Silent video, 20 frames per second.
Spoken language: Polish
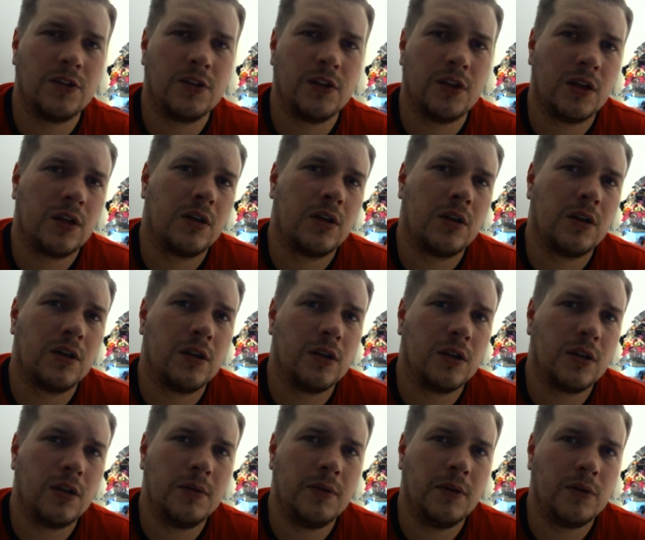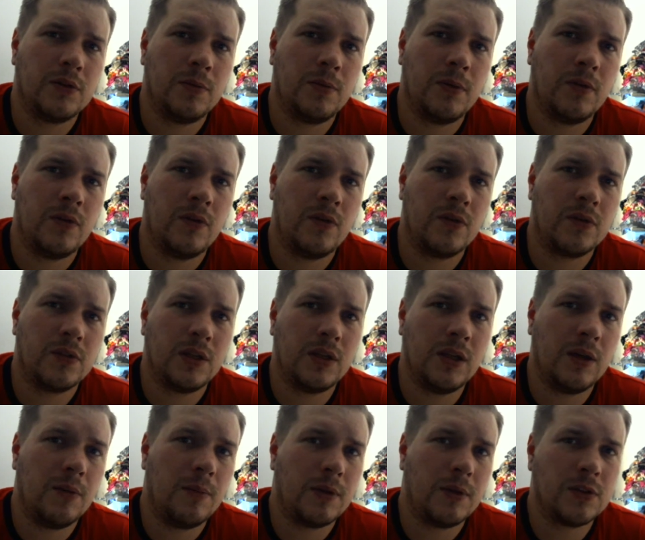jak Grindown czy Pafowy Excel,
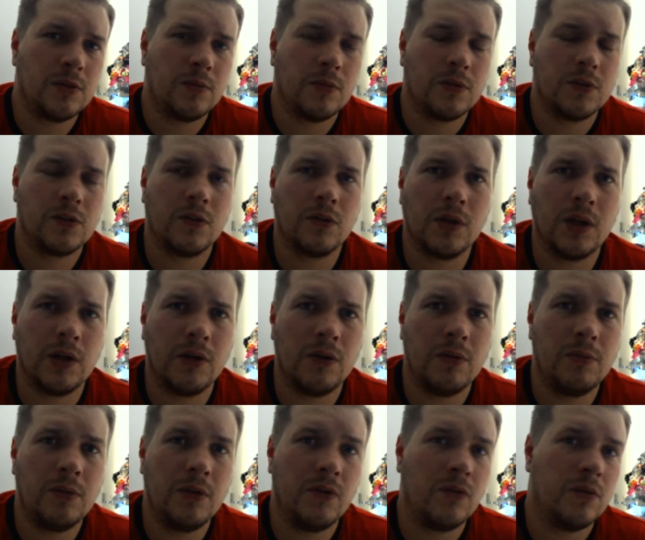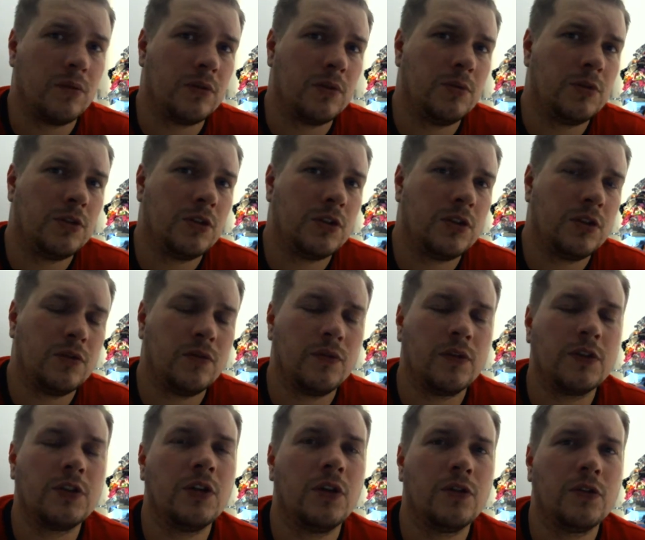ja bardzo mocno grałem, nie wiem, gdybyście chcieli,
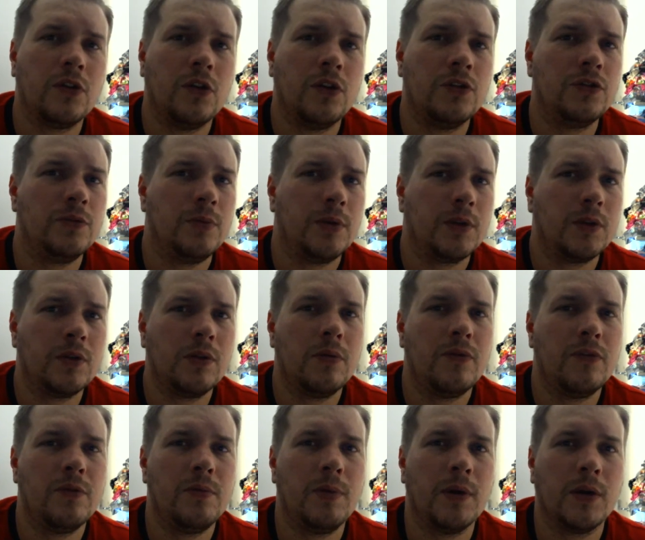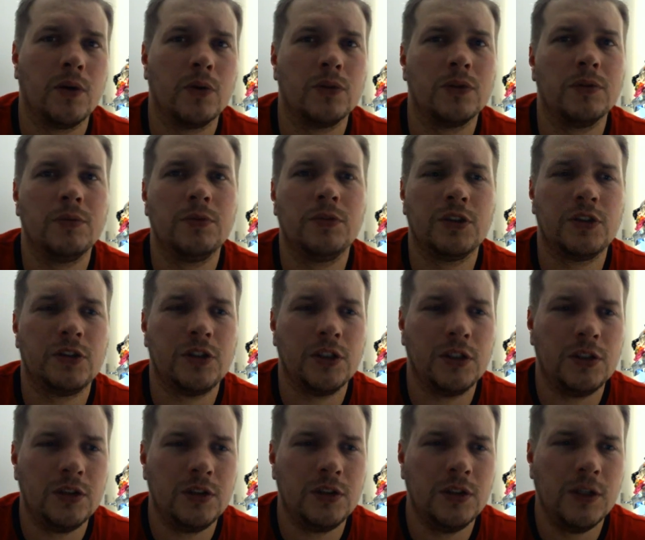właśnie o to chodzi, brakuje mi feedbacku, gdybyście
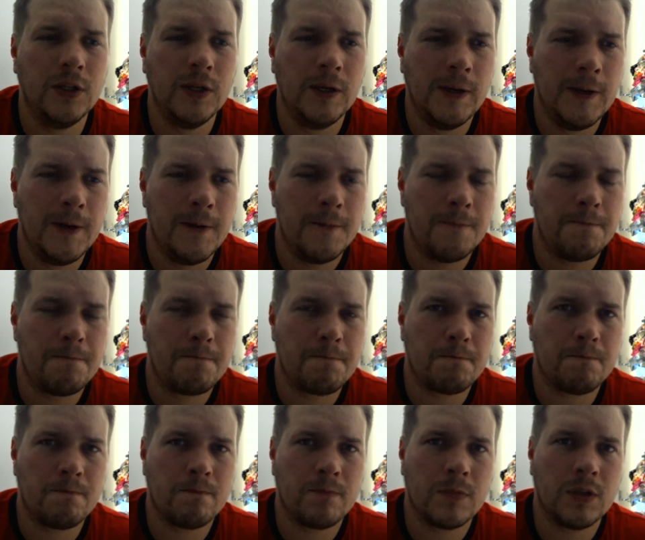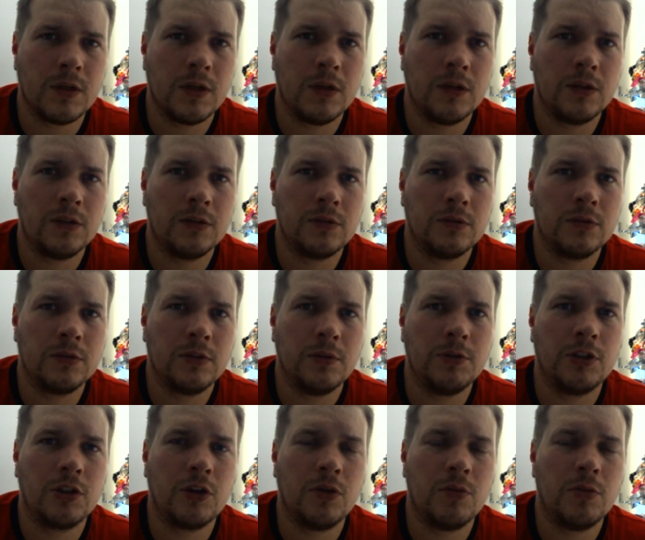chcieli Mm,
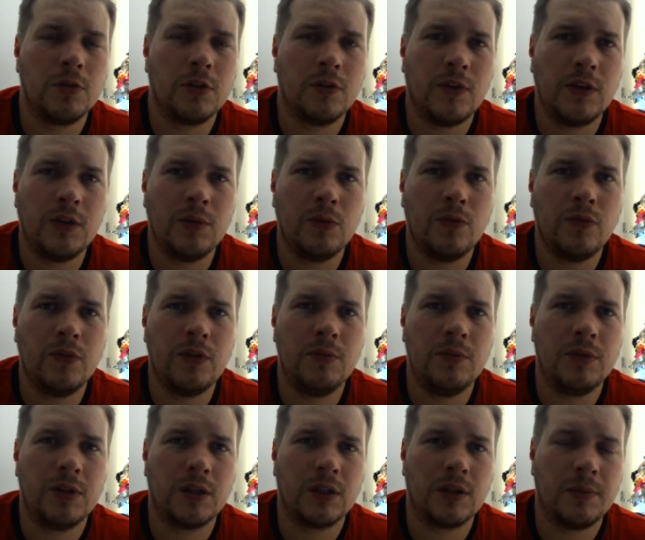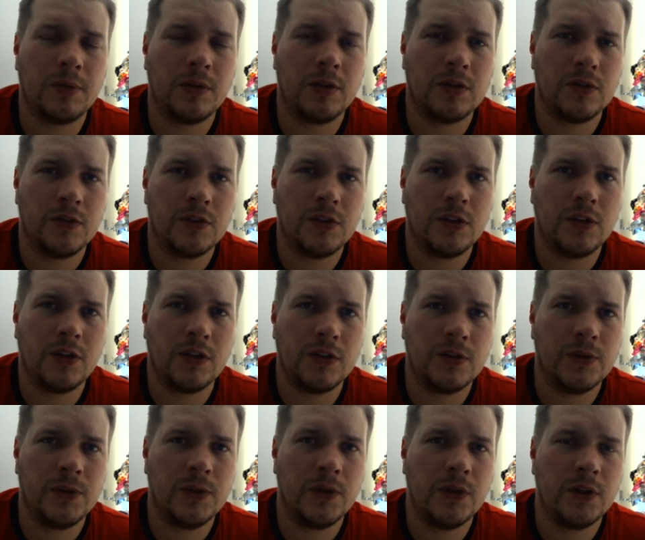gdybyście komentowali, mówili mi tak naprawdę, co Was
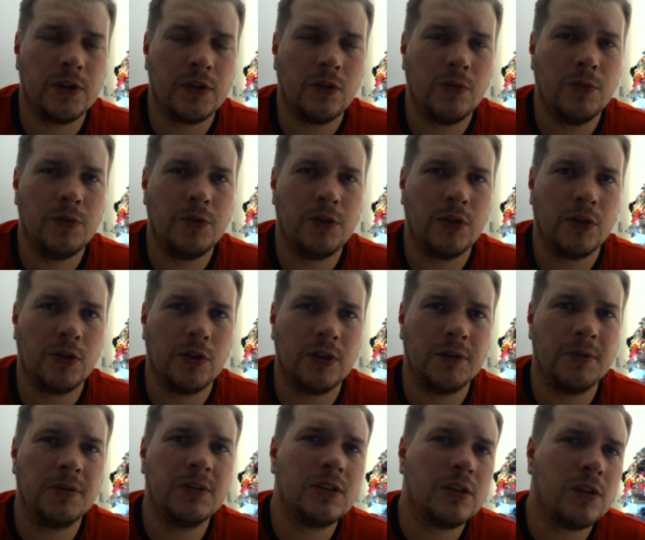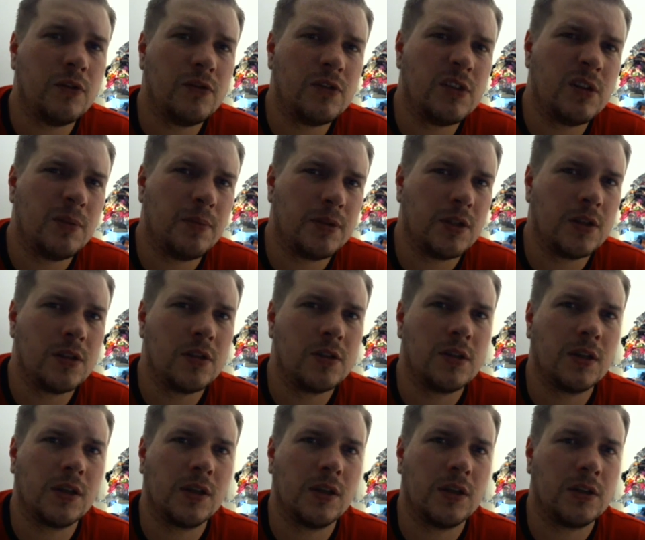interesuje, co lubicie oglądać. Więcej to widzę po
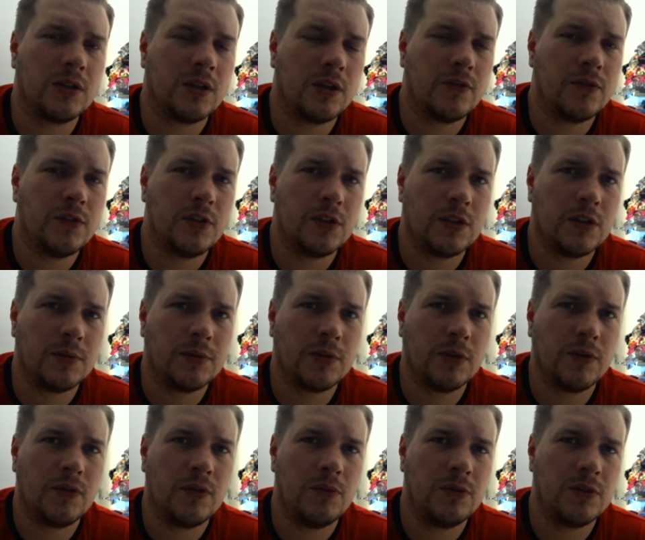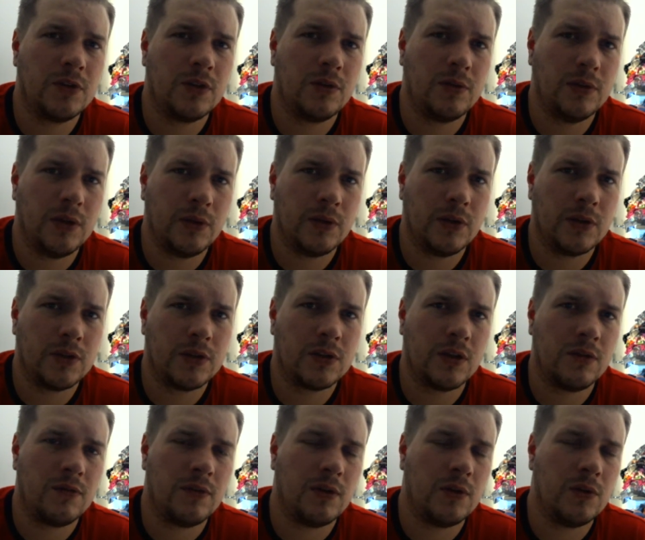statystykach, tak? Widzę, że na przykład filmy z Grindowna
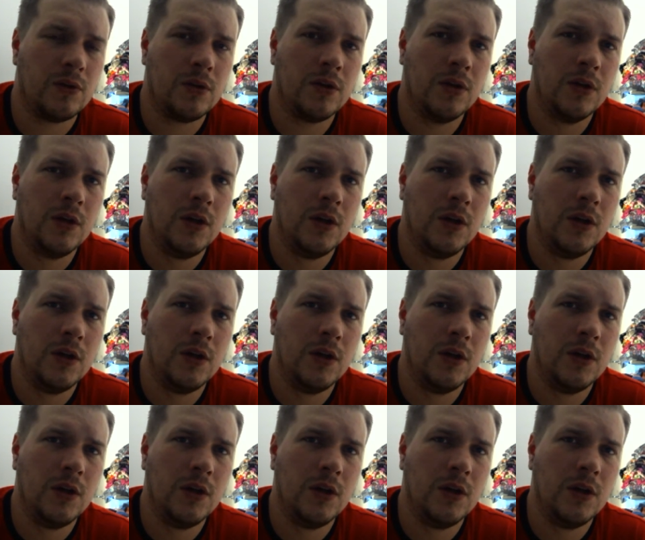zyskiwały